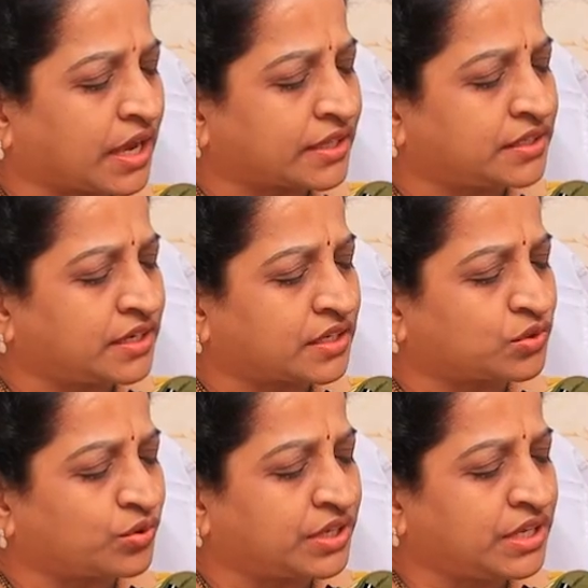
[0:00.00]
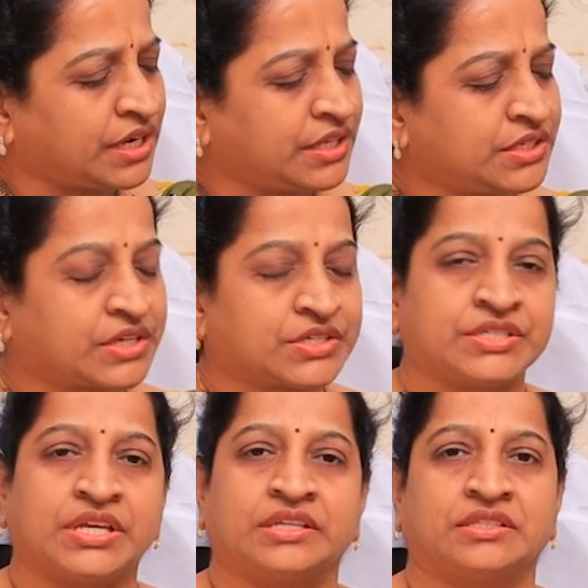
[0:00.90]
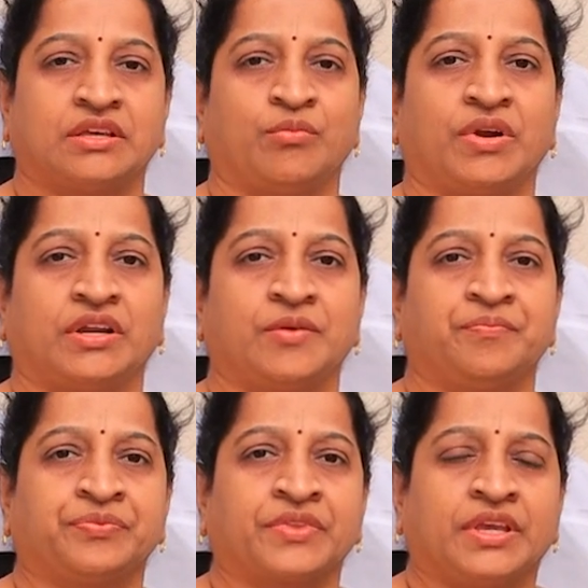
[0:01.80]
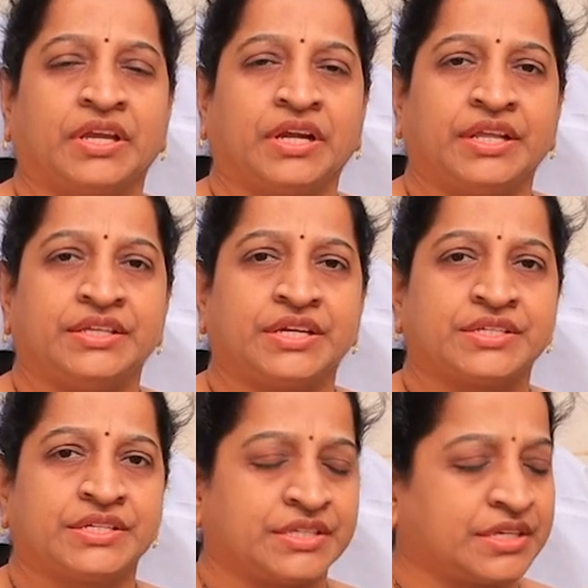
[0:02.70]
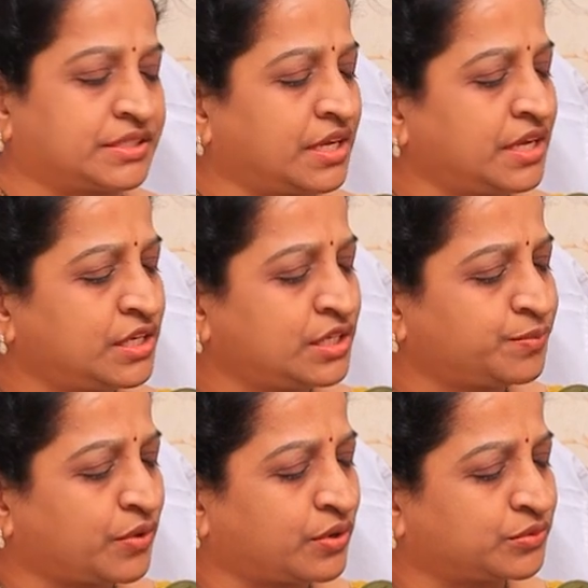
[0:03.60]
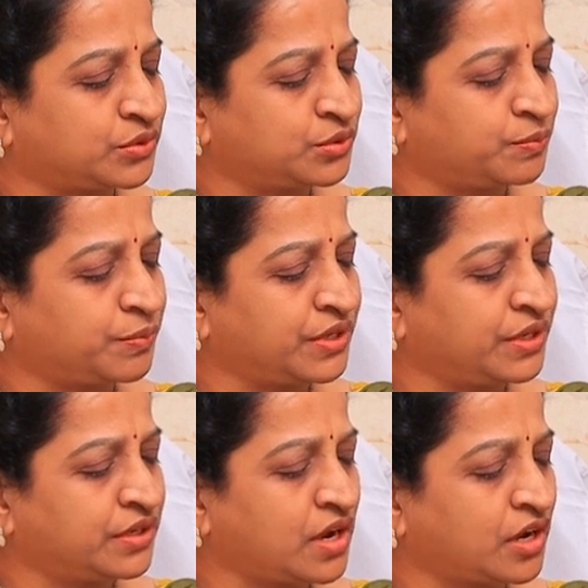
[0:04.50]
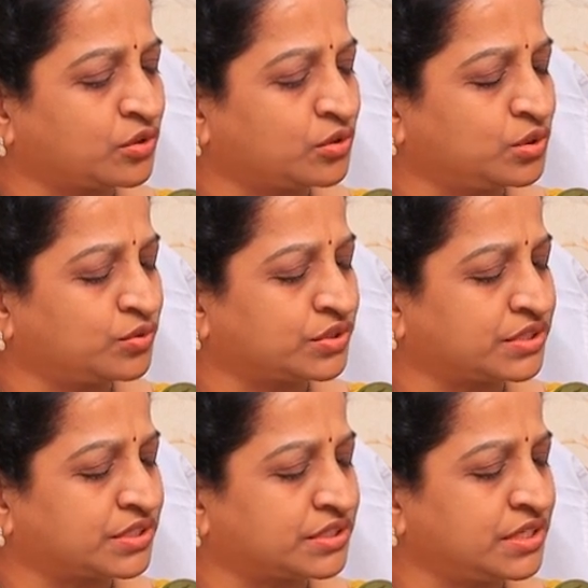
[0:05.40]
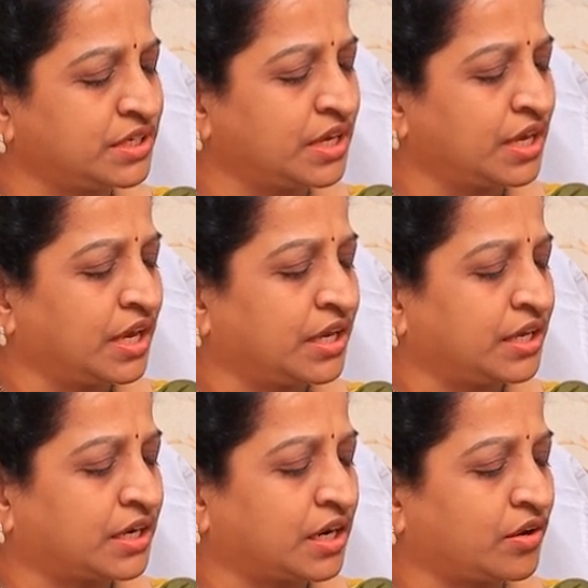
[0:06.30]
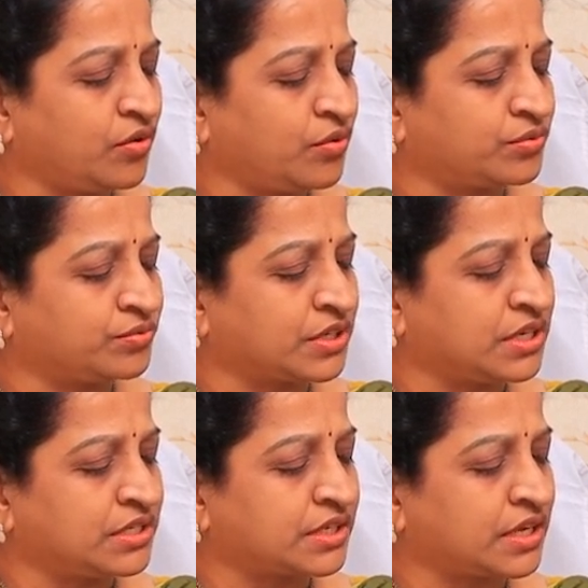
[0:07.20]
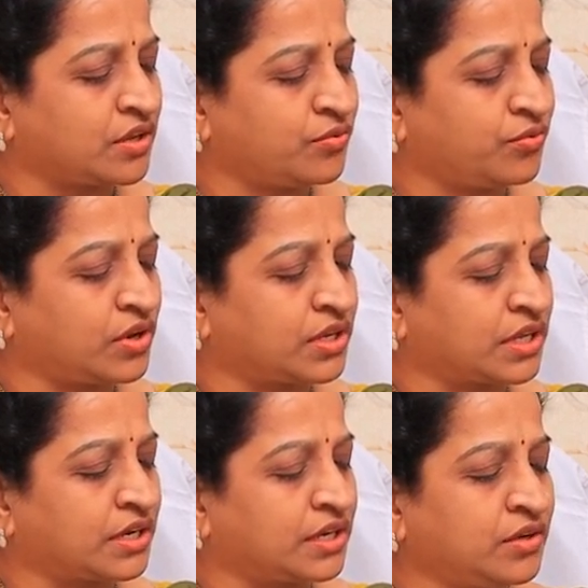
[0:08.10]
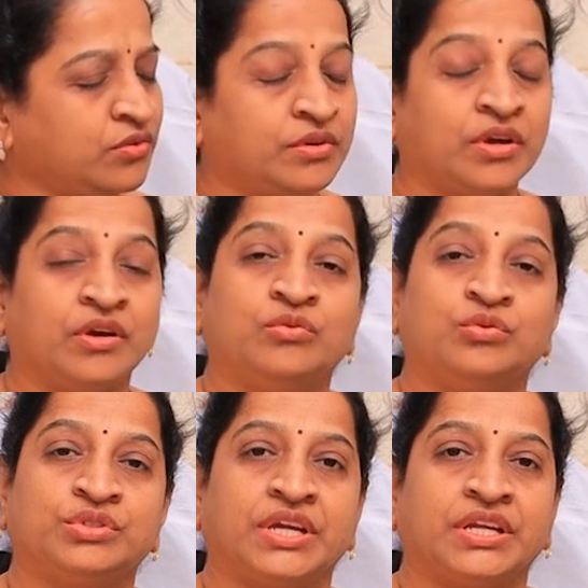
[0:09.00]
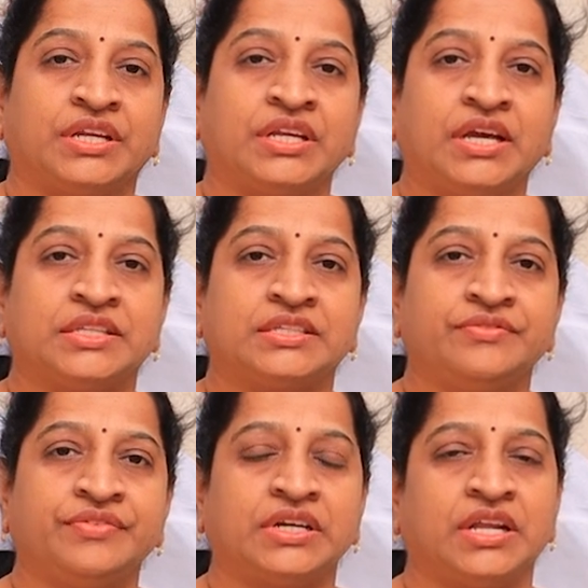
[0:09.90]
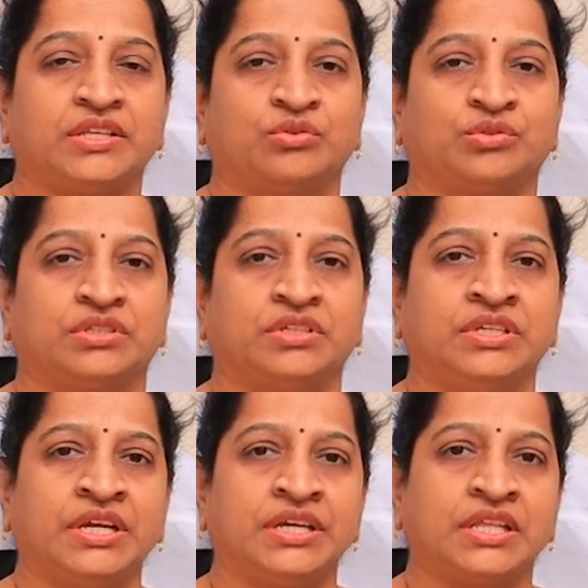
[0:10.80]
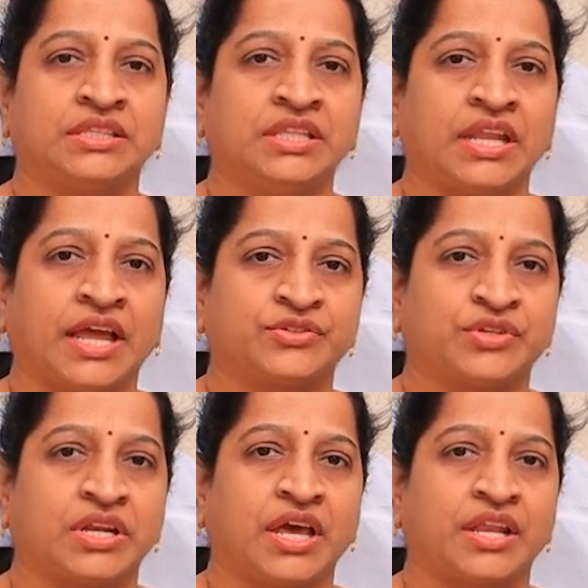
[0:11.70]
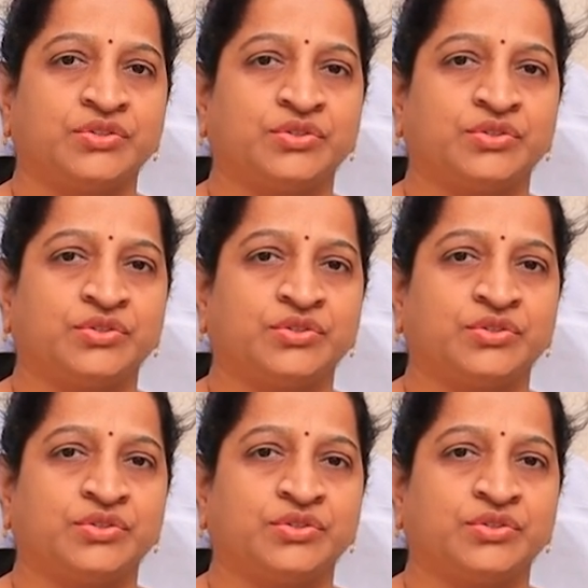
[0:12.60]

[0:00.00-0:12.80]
క్యాథెటర్ తోటి ఇక్కడ ఇంజెక్షన్ చేస్తాం అన్నమాట ఇక్కడ ఇంజెక్షన్ చేస్తే ఈ స్పామ్స్ స్పీడ్గా కదులుతూ వచ్చేసి ఇక్కడ రిలీజ్ అయిన ఫాలికల్ని ఊసైట్ని కలిసి ఫర్టిలైజ్ అవుతాయి ఇంకా ఇదంతా న్యాచురల్గానే